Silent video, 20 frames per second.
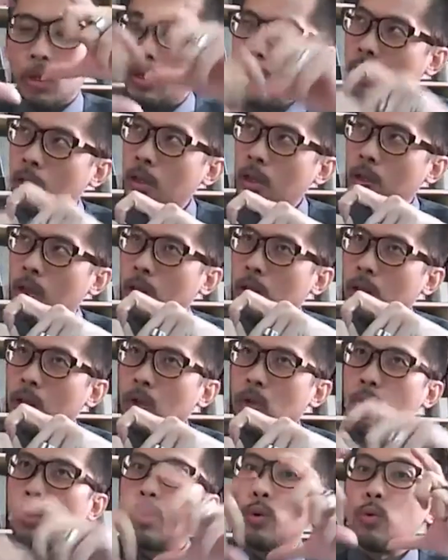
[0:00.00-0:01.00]
呃
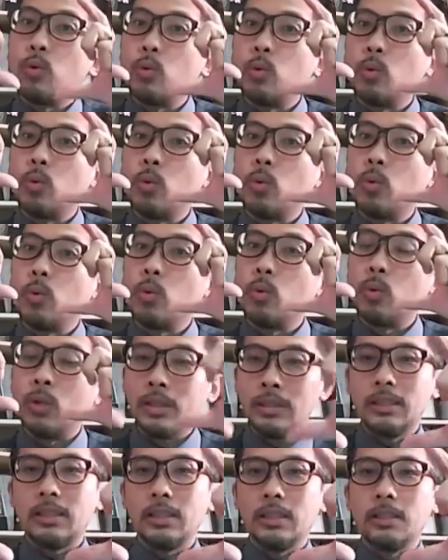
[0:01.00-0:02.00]

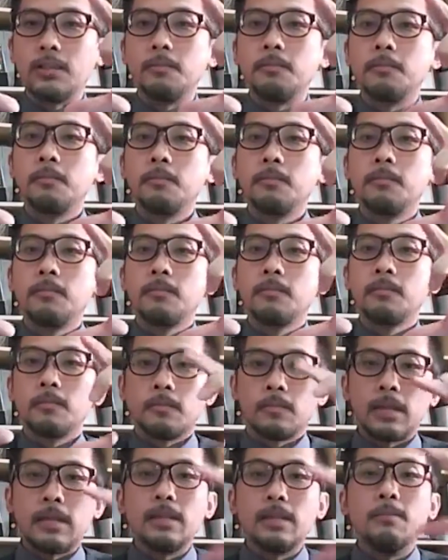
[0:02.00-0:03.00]
圆形。
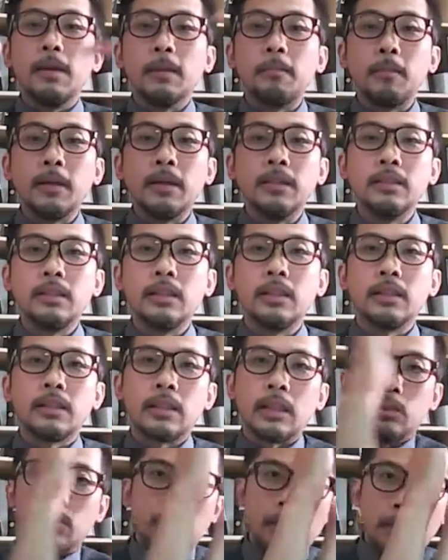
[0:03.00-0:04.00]
但是没边界，
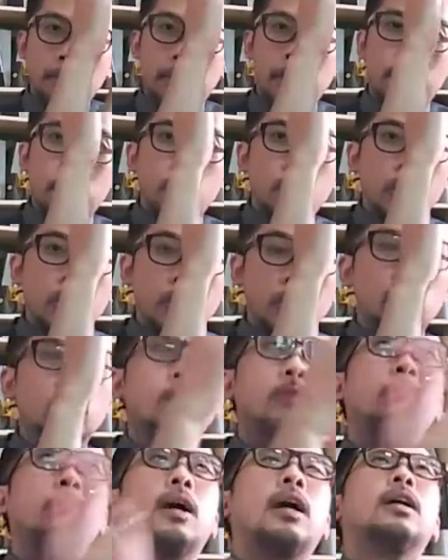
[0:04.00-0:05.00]
它就用两片玻璃
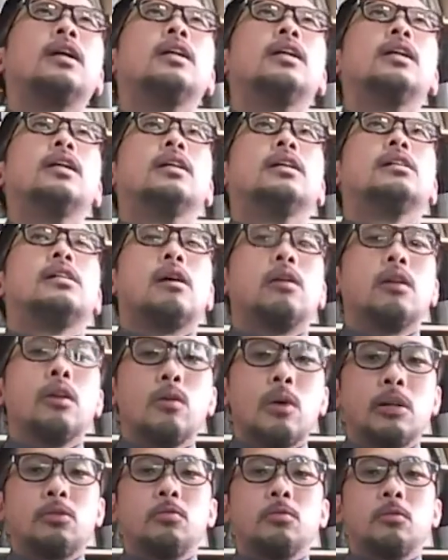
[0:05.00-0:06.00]
做嘛。然后
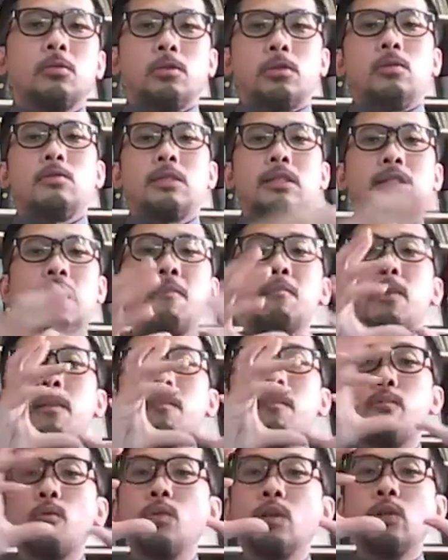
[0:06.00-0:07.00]
另外一种就是用三
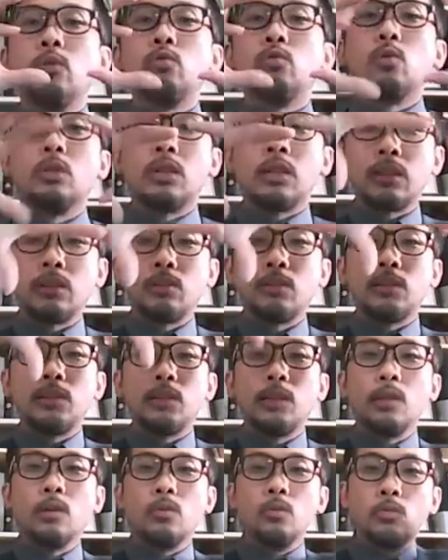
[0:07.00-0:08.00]
片玻璃做的，它就
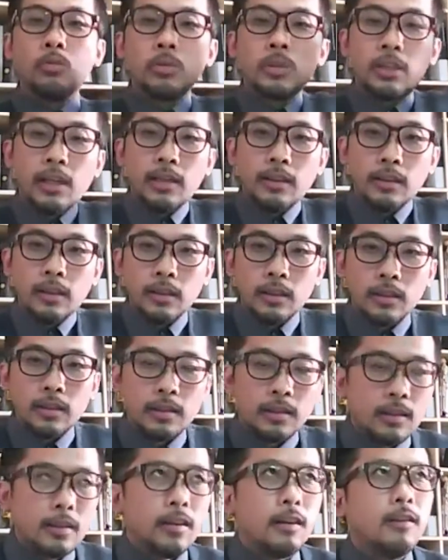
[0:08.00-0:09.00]
是一个无限的
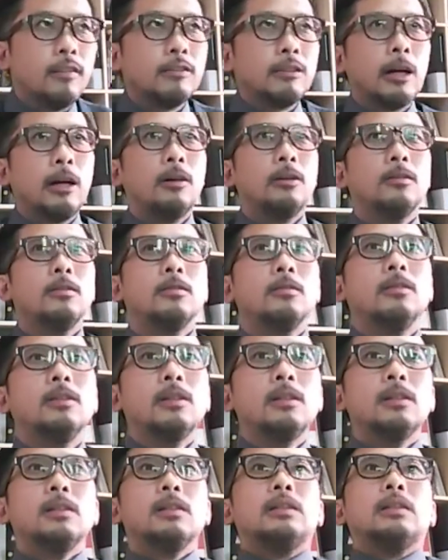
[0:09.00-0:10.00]
哦。然后，
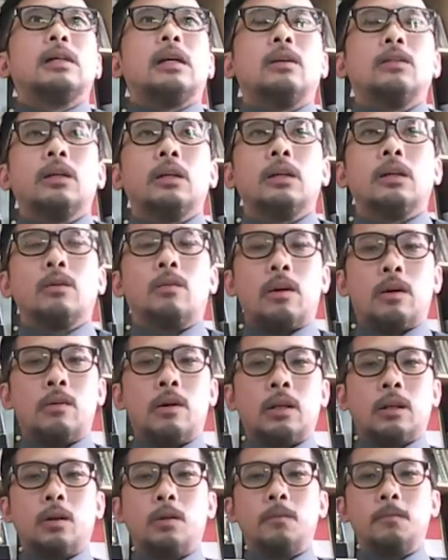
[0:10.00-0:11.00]
然后的一个万
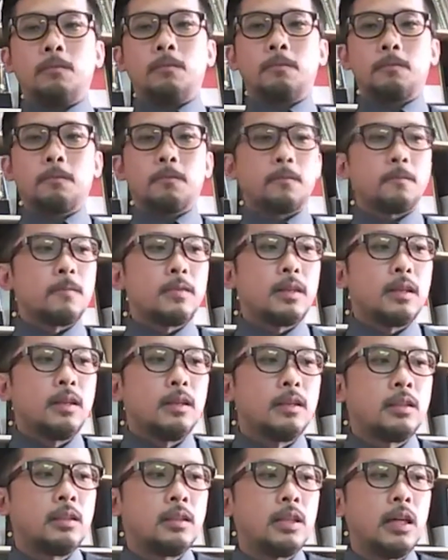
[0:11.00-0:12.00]
花筒。
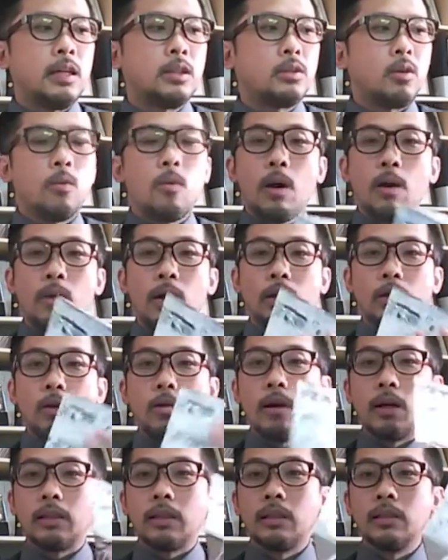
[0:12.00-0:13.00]
这一种万花
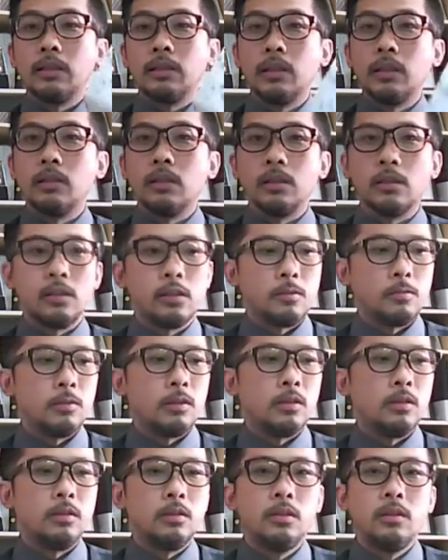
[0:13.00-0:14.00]
筒啊，它的特点是什
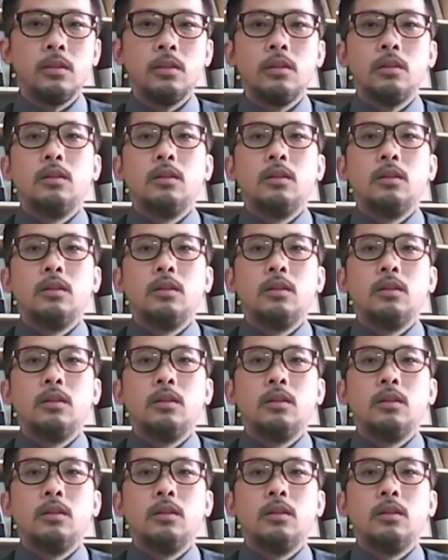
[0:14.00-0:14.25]
么呢？